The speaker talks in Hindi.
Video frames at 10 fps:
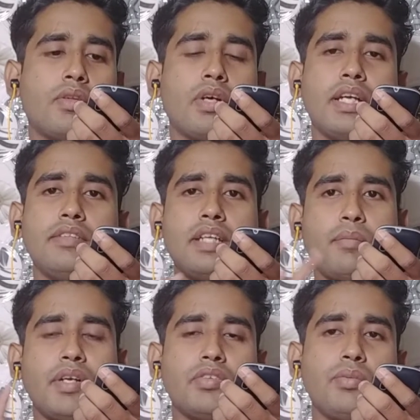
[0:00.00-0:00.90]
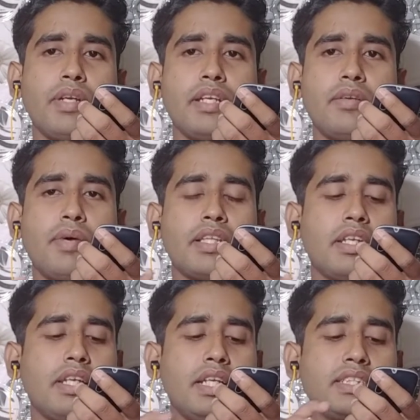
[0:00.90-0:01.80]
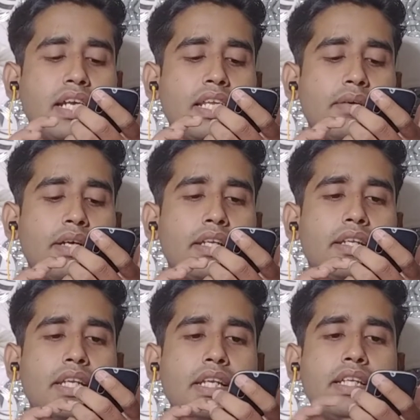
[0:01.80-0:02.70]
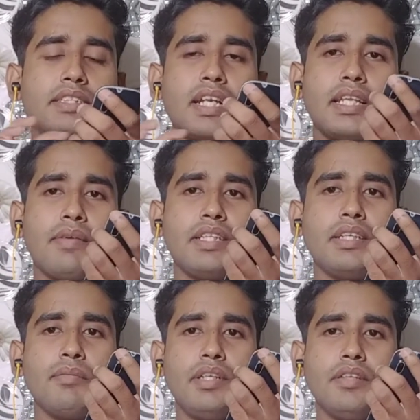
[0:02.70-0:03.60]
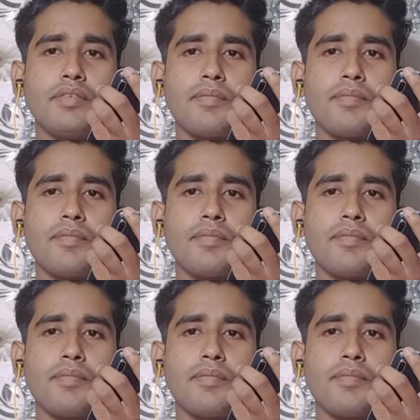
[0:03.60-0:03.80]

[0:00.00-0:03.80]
तो गाइस यहाँ पे कस्टमर कैसे बात करने के चार दवाएं ठीक है ये चार दवा दी हमने